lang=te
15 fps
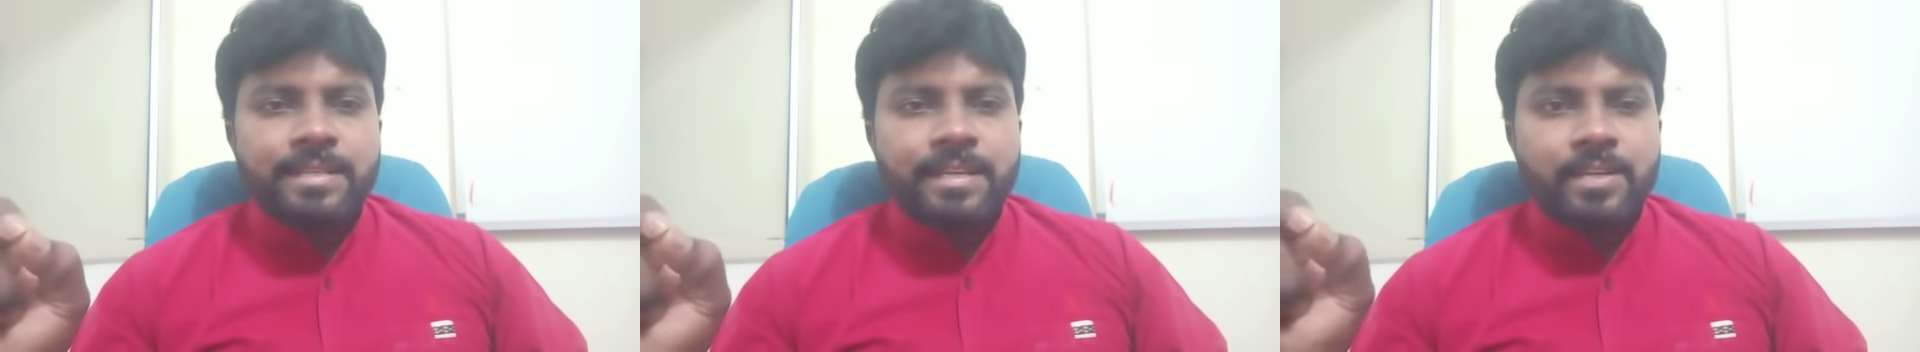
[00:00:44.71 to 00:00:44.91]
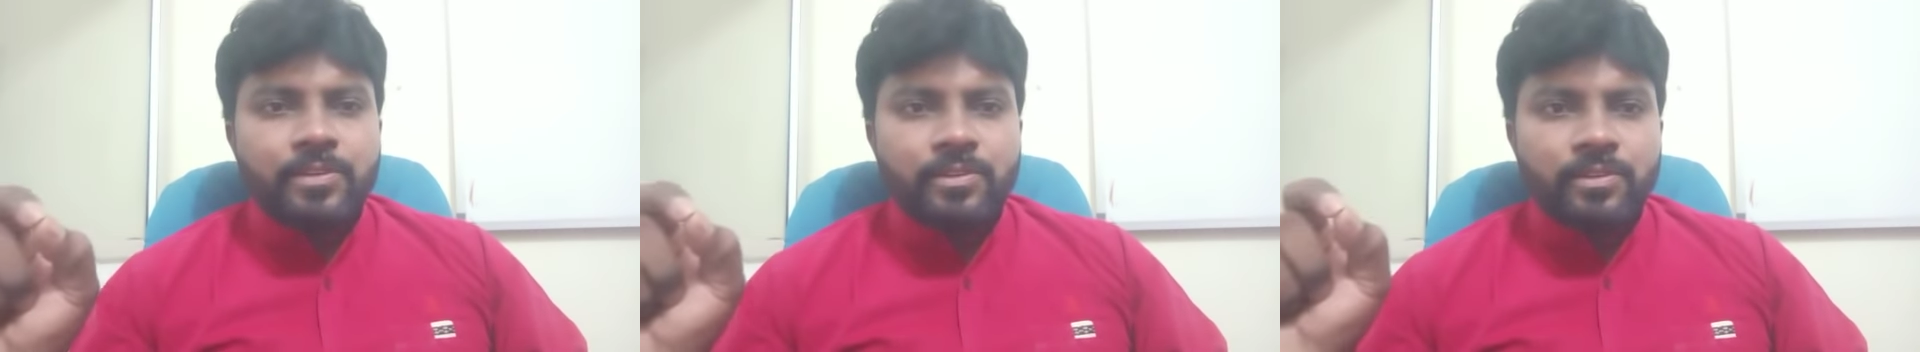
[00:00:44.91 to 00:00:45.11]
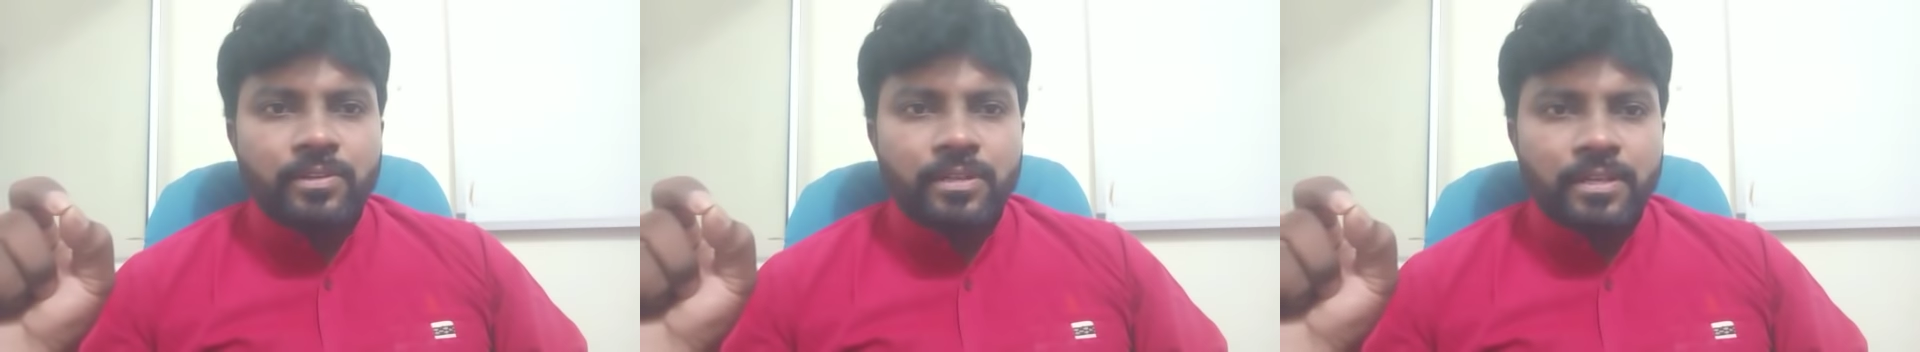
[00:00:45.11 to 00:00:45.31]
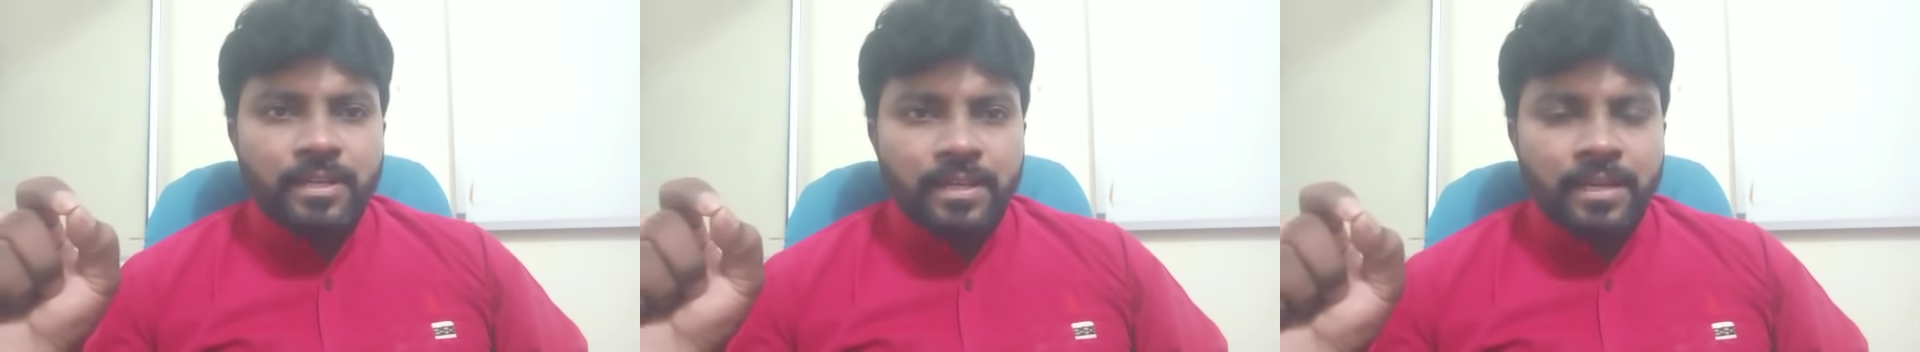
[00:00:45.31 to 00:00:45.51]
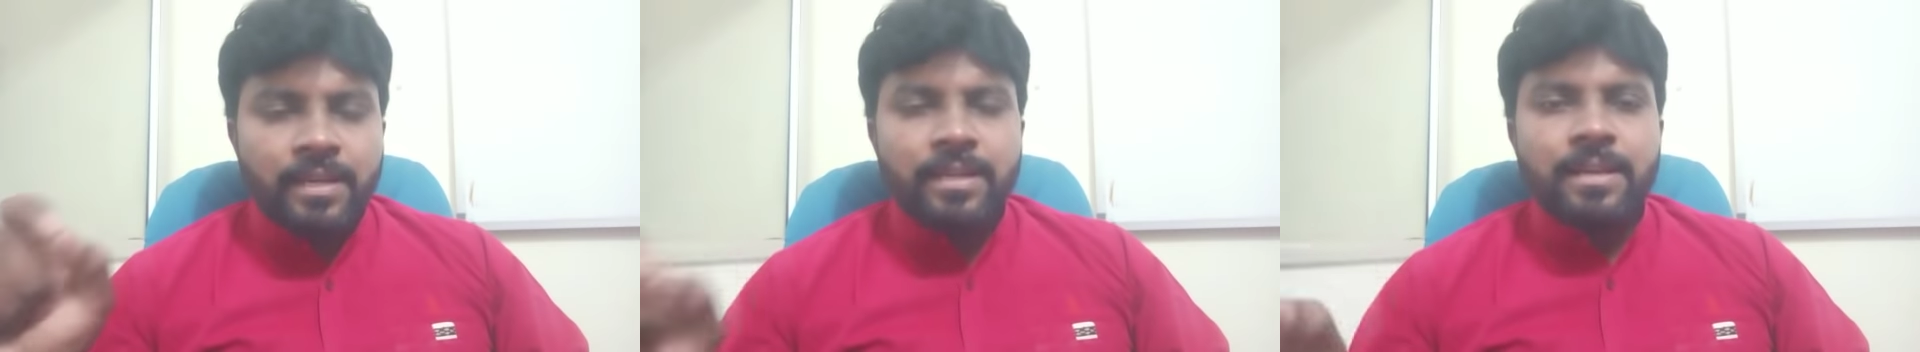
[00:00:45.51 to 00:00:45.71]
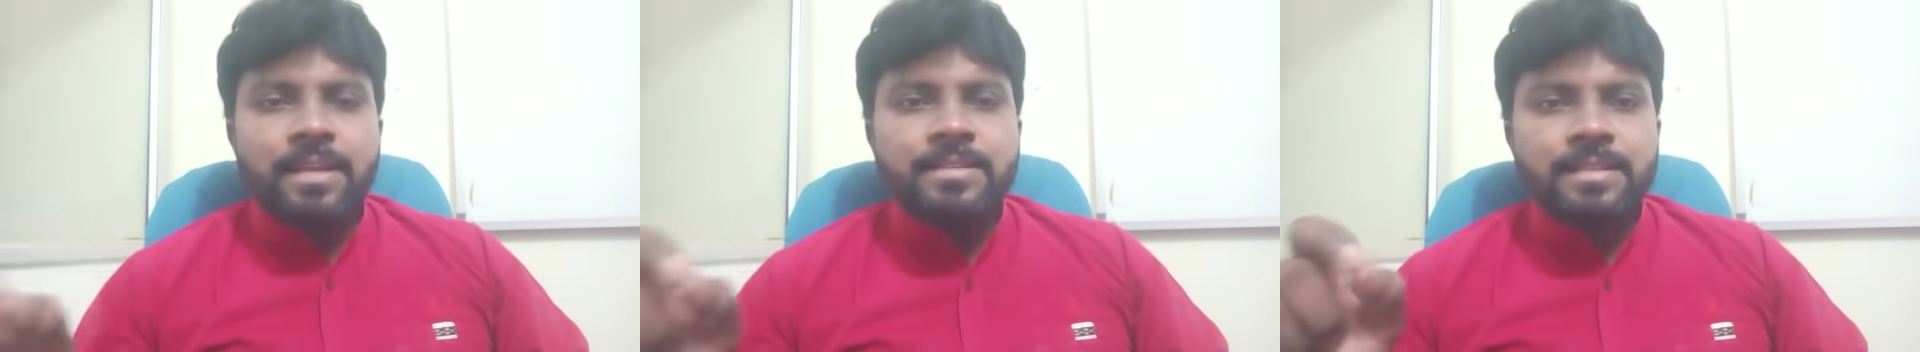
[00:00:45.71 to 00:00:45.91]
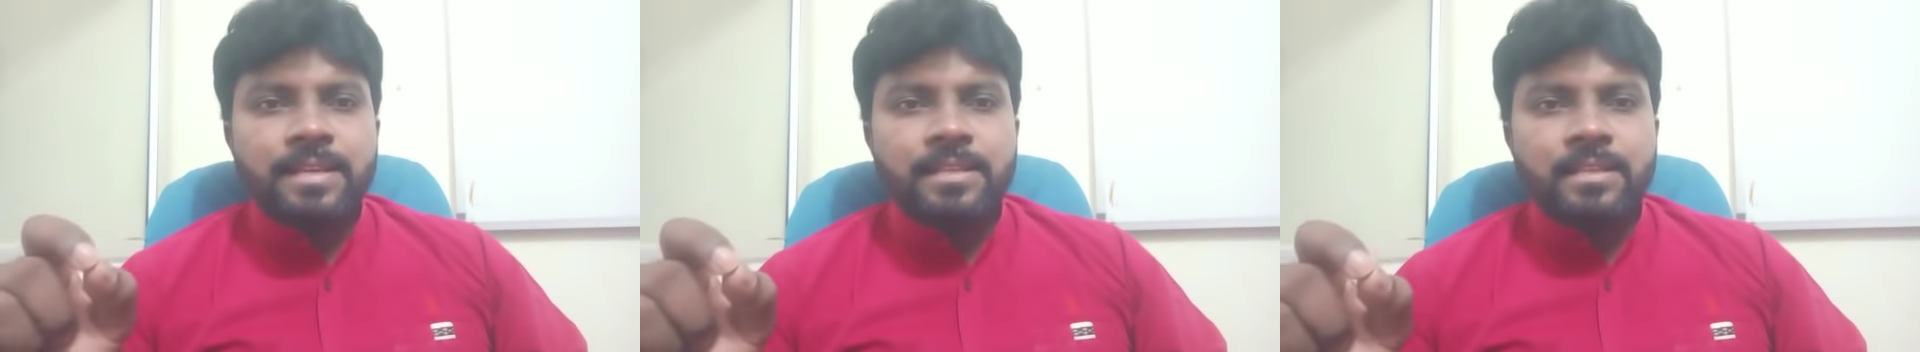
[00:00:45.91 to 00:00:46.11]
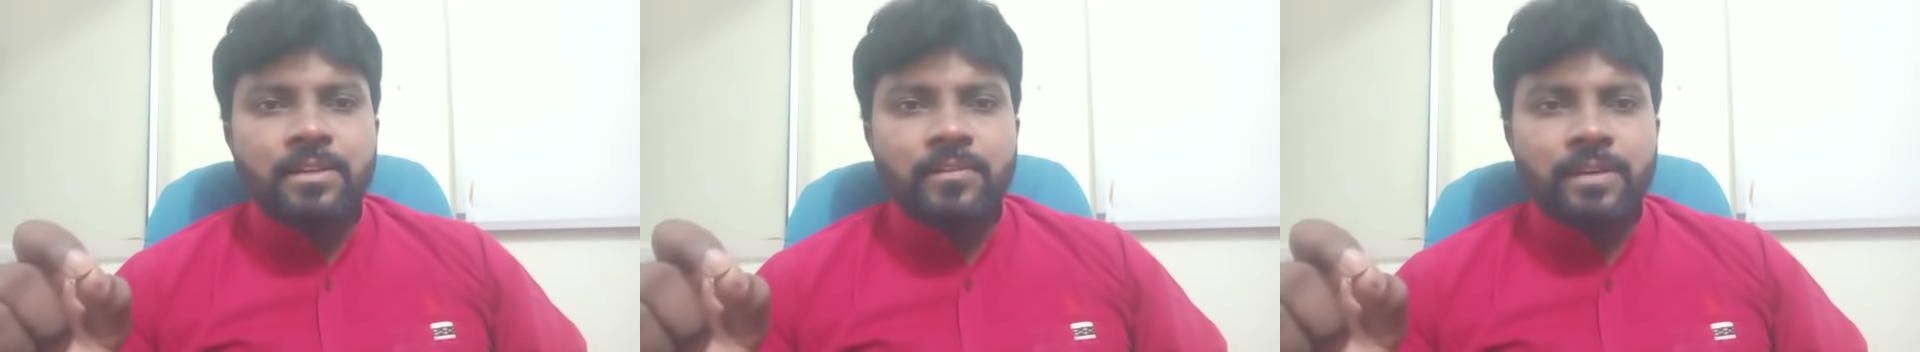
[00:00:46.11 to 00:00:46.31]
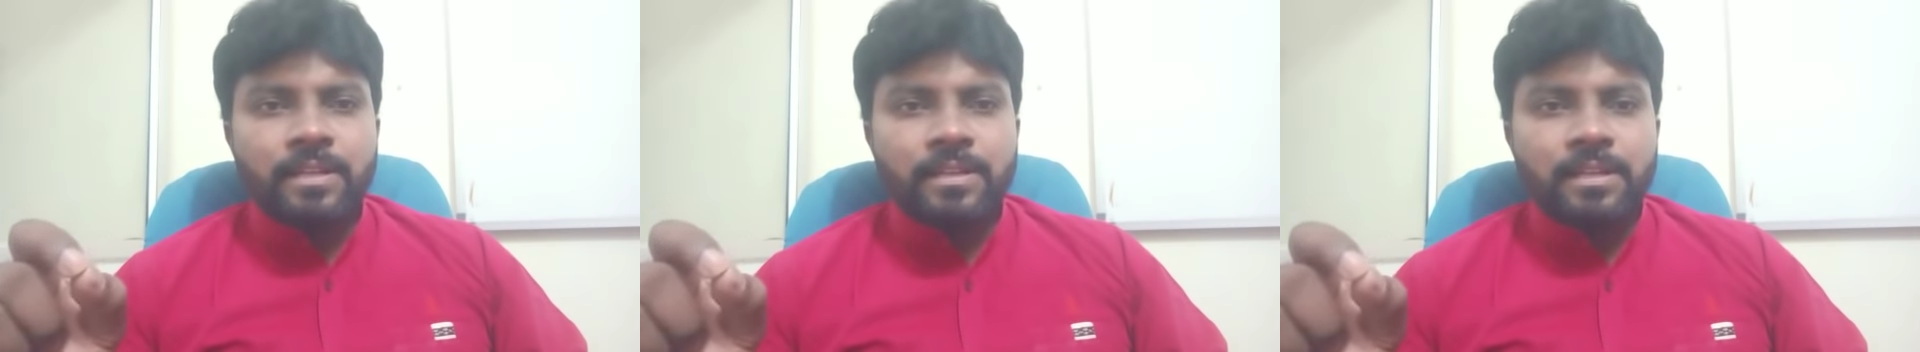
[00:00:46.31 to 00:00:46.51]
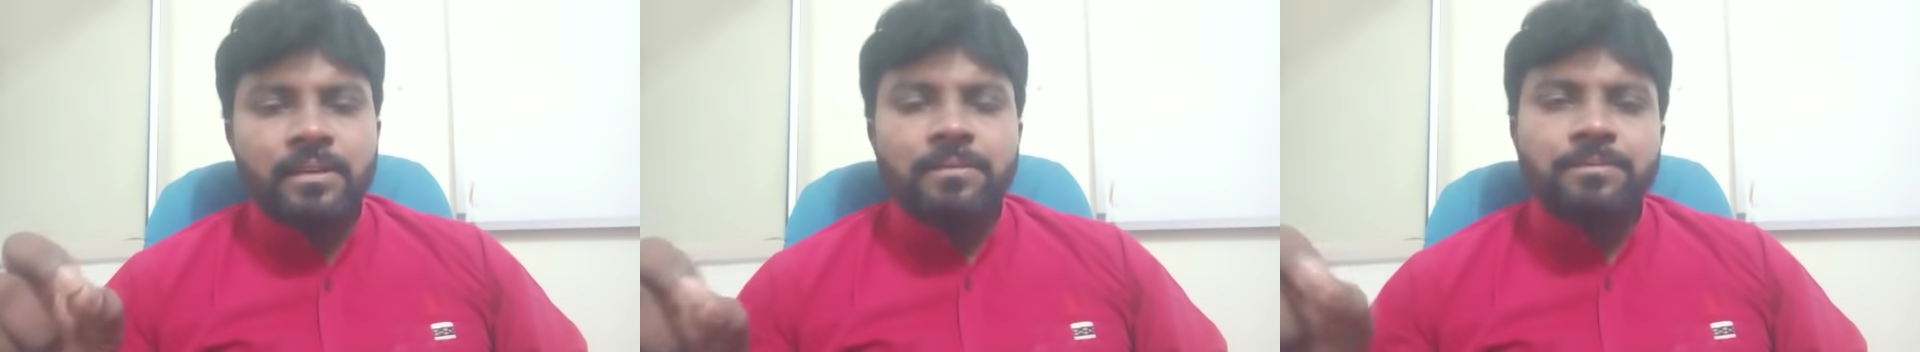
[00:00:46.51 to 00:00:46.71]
షెడ్యూల్ రిలీజ్ అయిన తర్వాత